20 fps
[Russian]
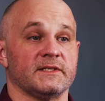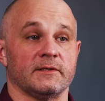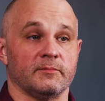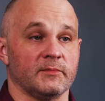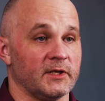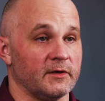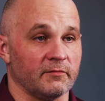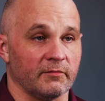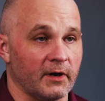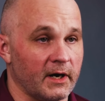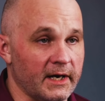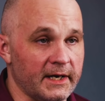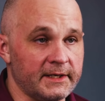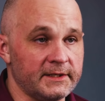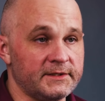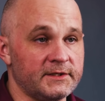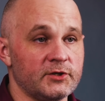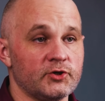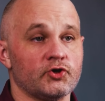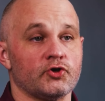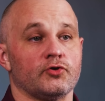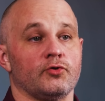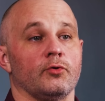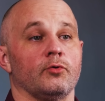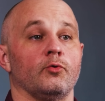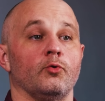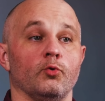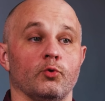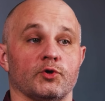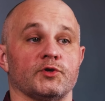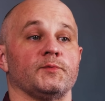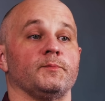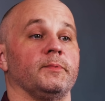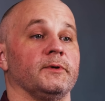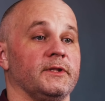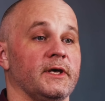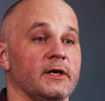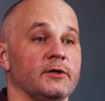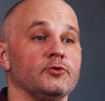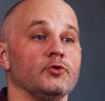сомневаетесь, что курс
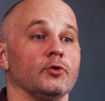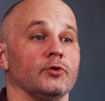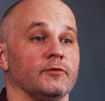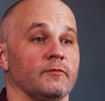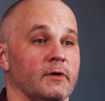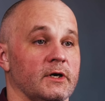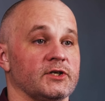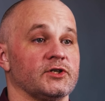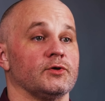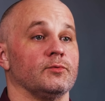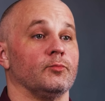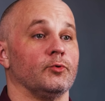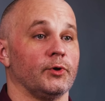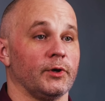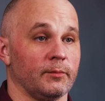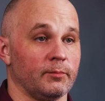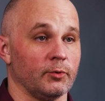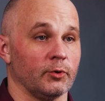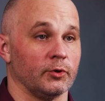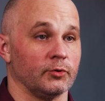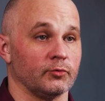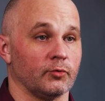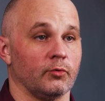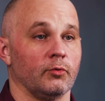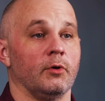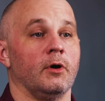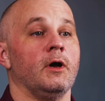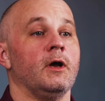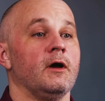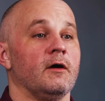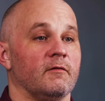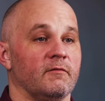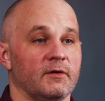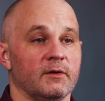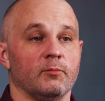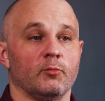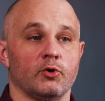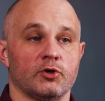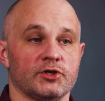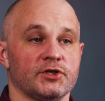подойдет вашему ребенку,
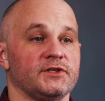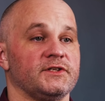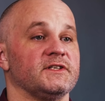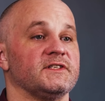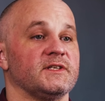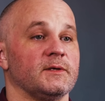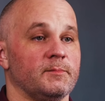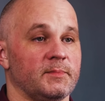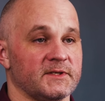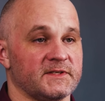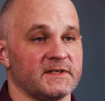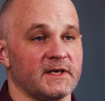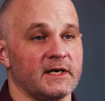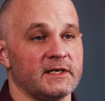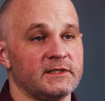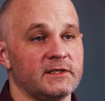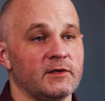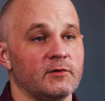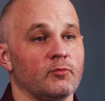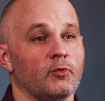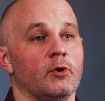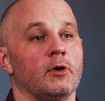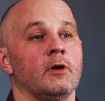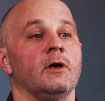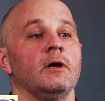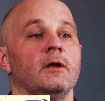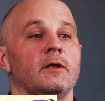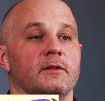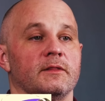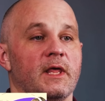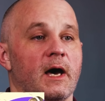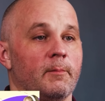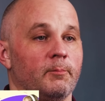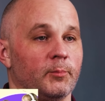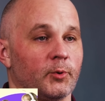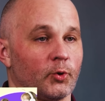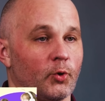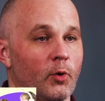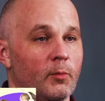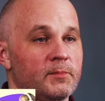вы можете записать его на
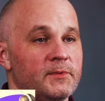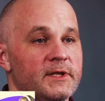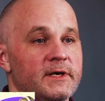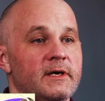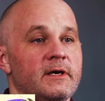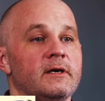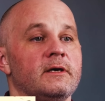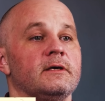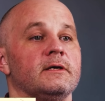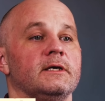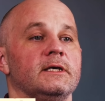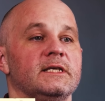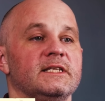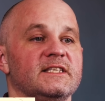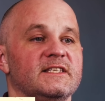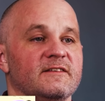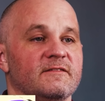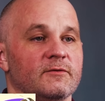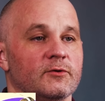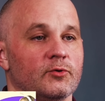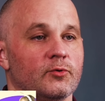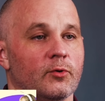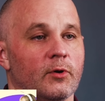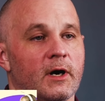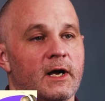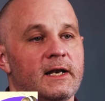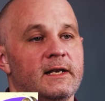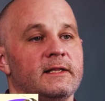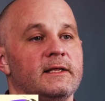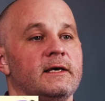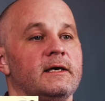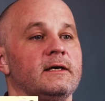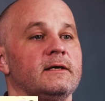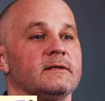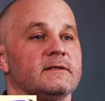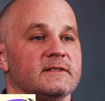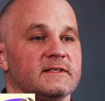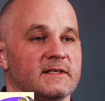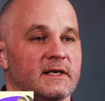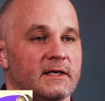пробное
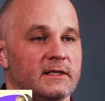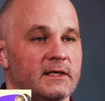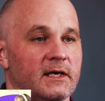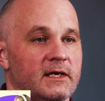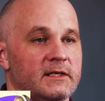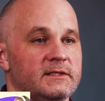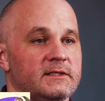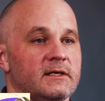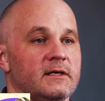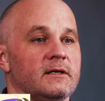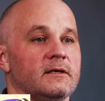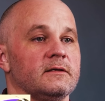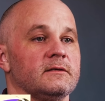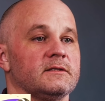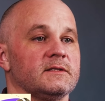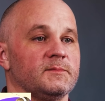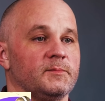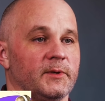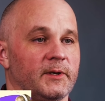индивидуальное занятие с